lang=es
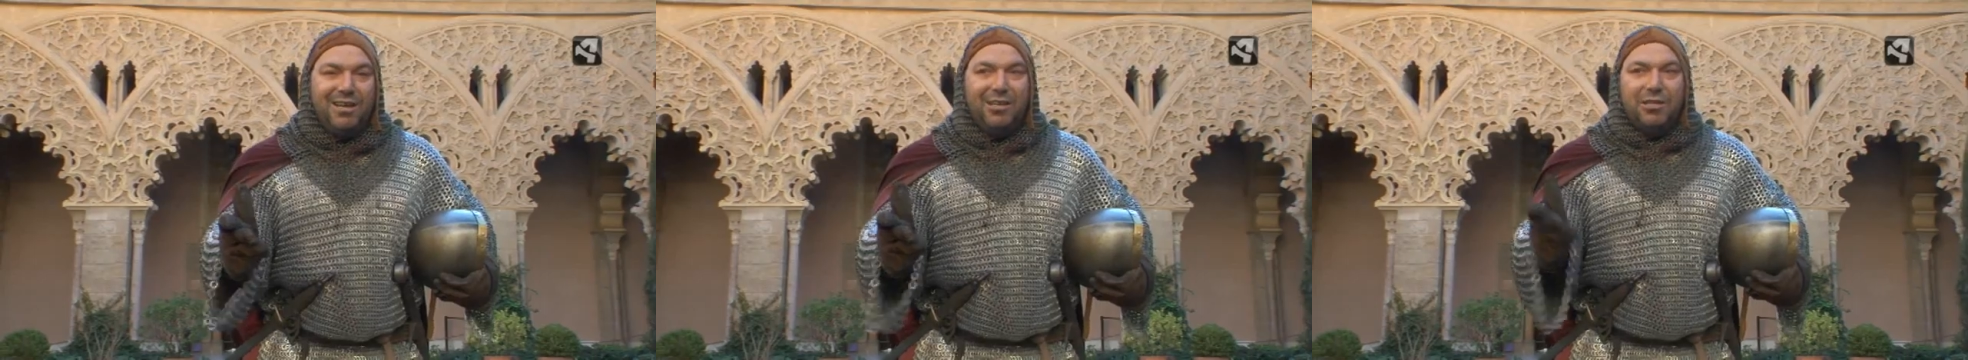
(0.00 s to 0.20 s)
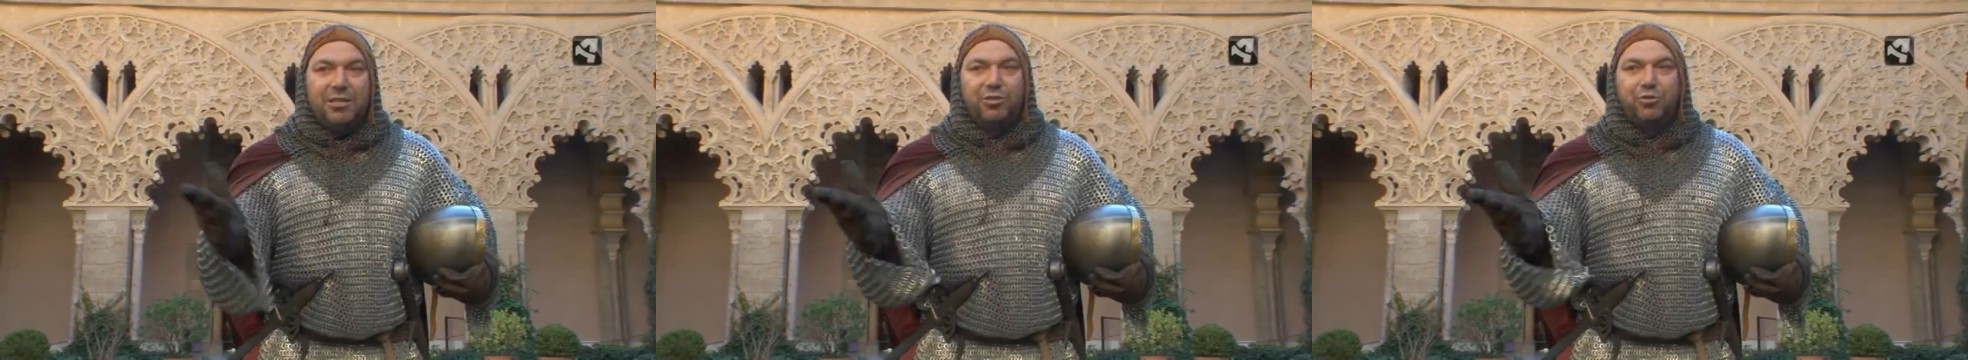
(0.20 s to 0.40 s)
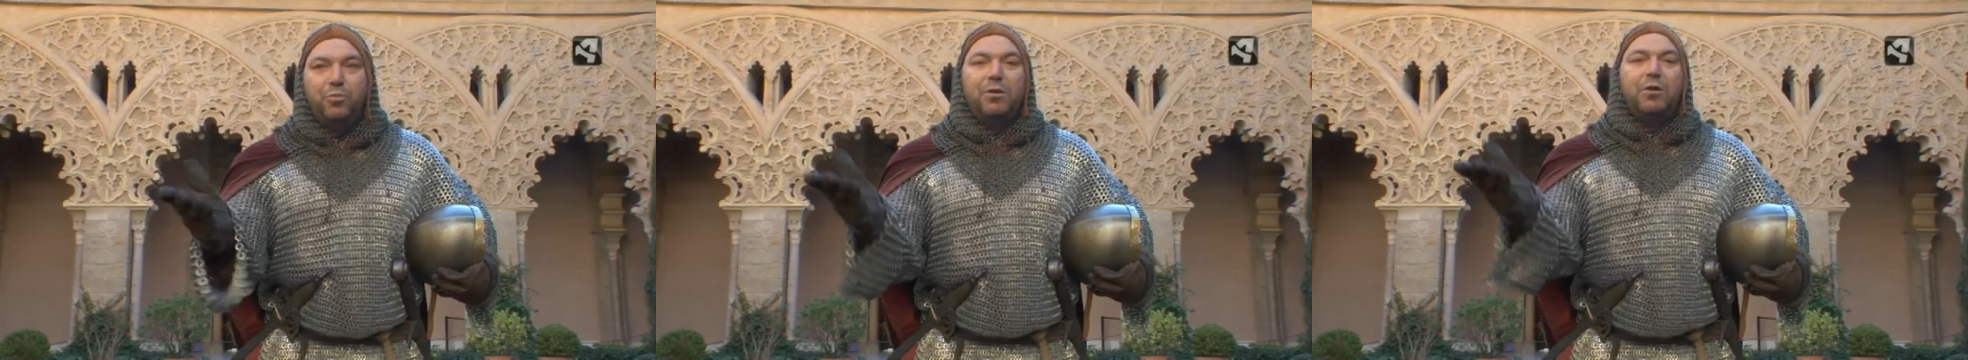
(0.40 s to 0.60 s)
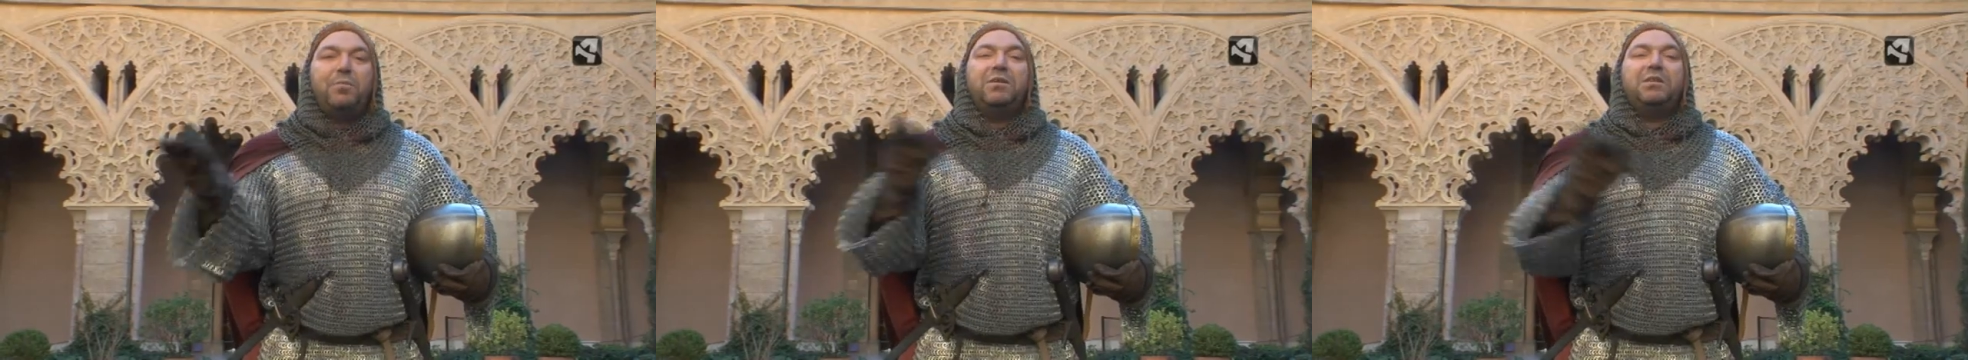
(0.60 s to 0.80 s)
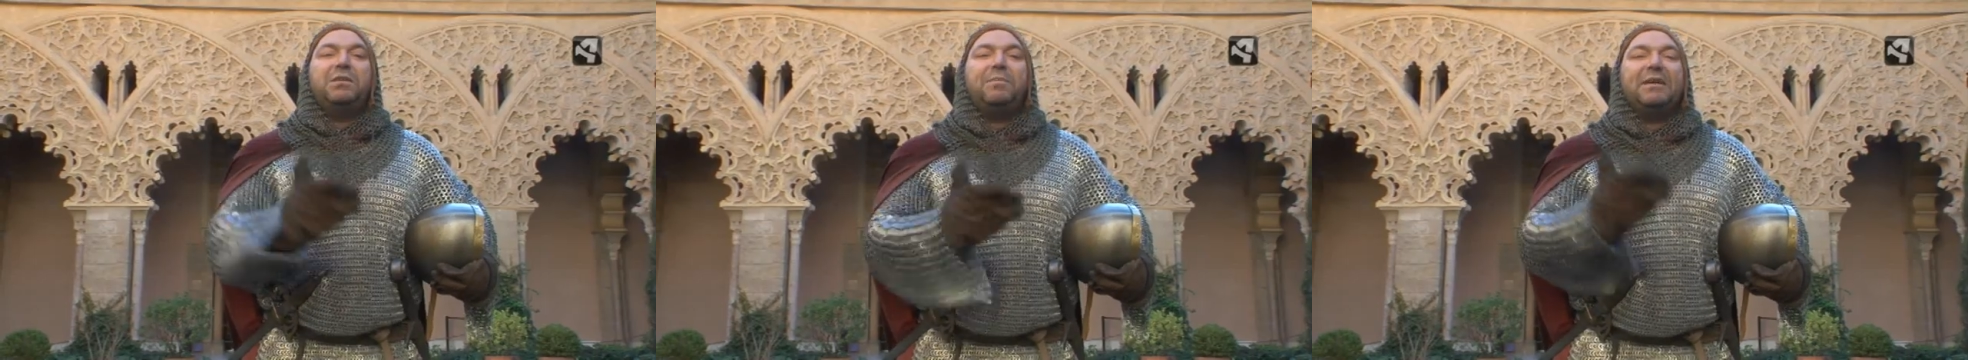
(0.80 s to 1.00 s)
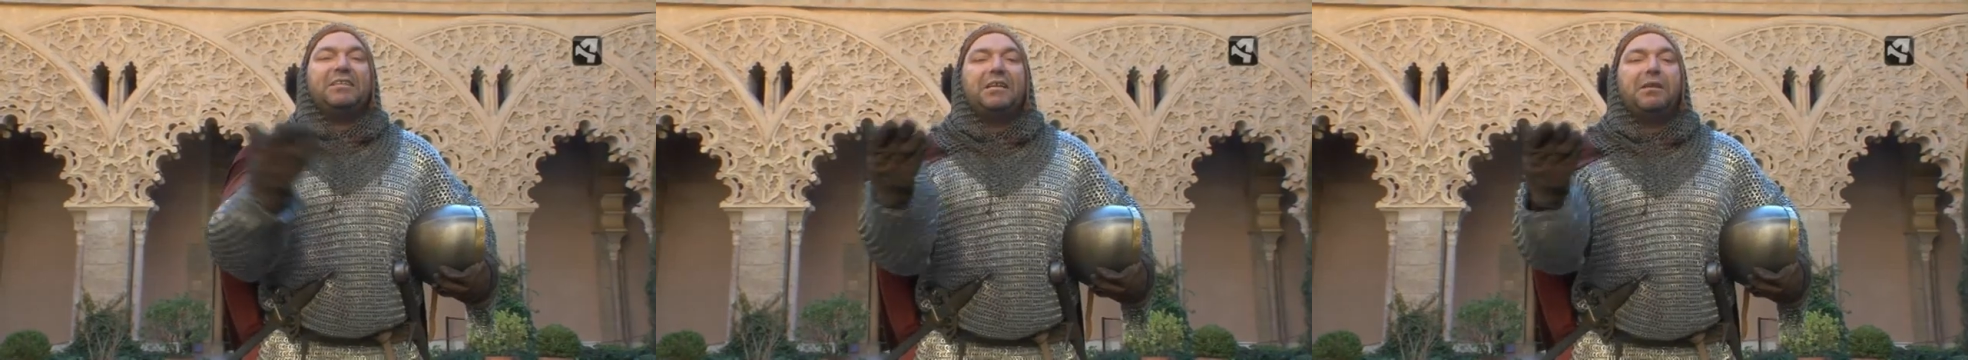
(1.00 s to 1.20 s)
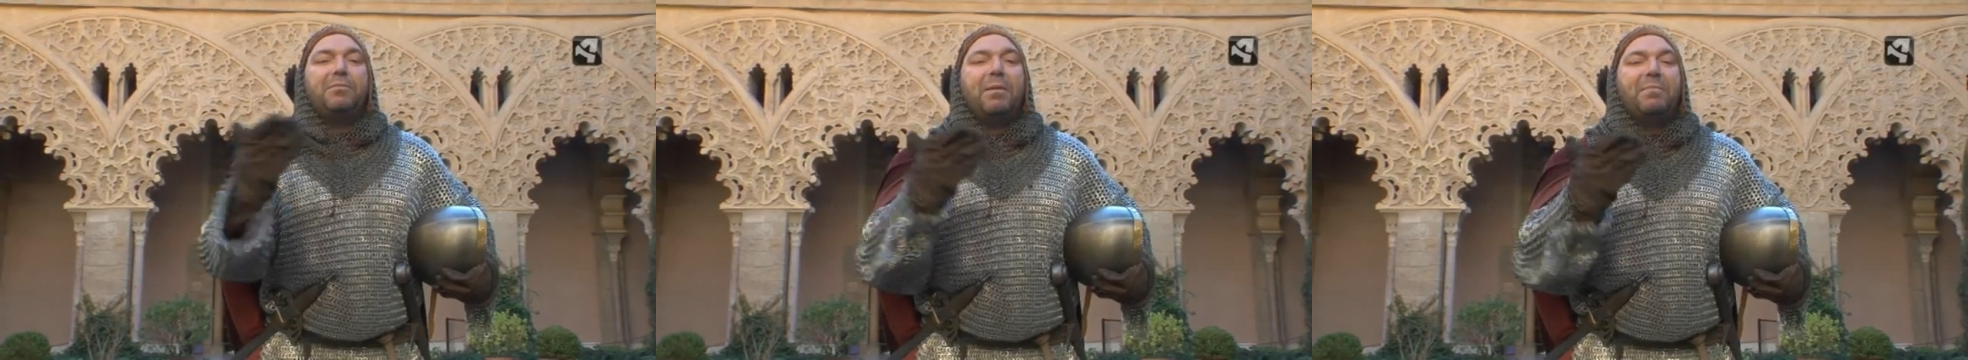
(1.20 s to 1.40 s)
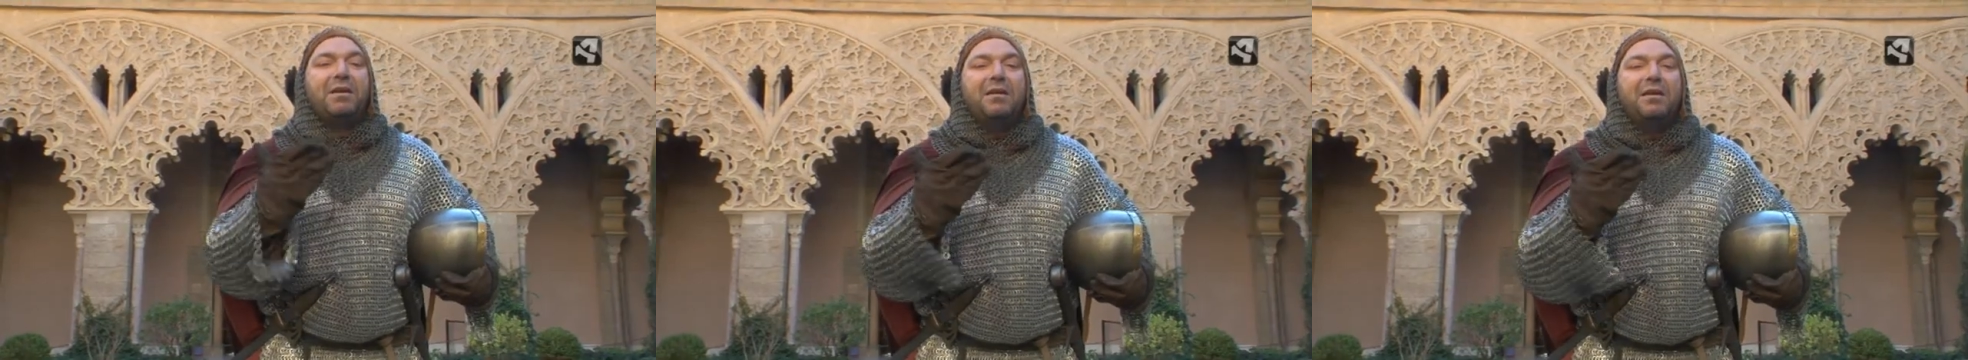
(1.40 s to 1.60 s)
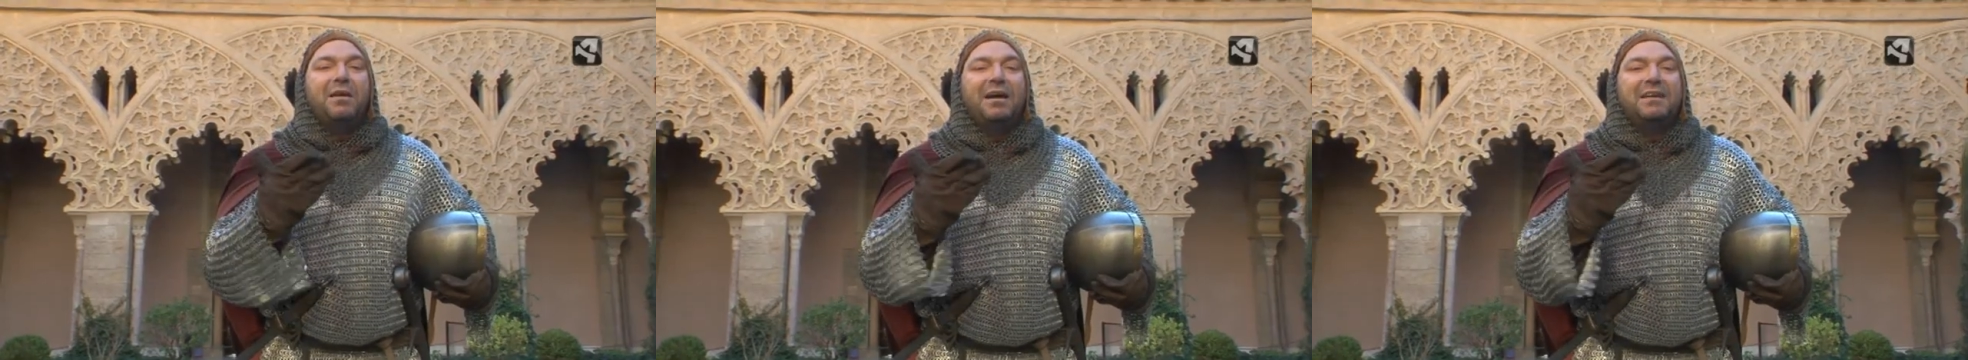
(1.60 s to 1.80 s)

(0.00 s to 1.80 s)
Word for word: dices tú, bueno, pues ni para ti ni para mí,